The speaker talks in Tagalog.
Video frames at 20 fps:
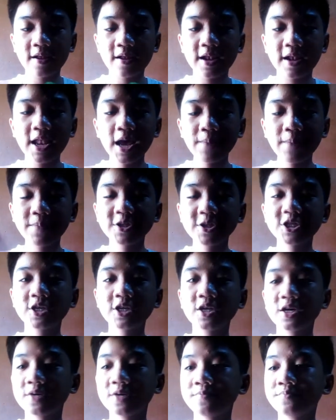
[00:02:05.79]
Lalaki pa siya
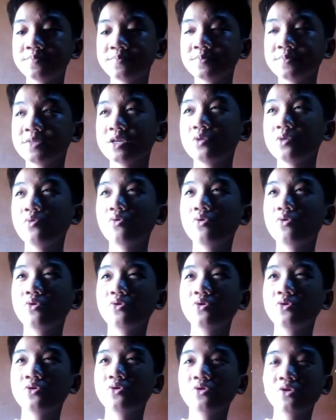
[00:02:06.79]
ng
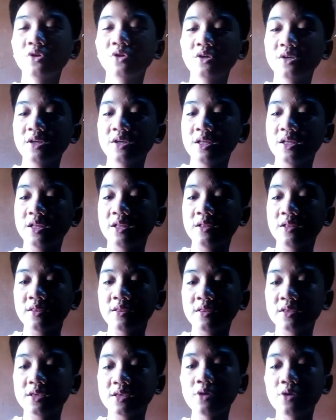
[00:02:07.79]
siguro,
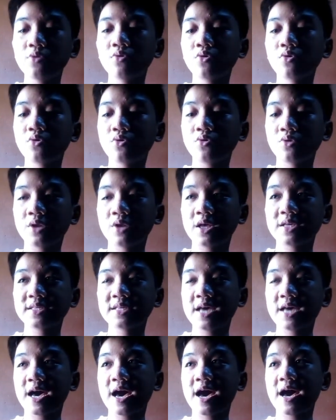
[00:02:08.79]
siguro
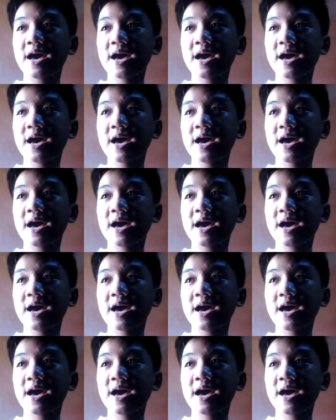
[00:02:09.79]
nasa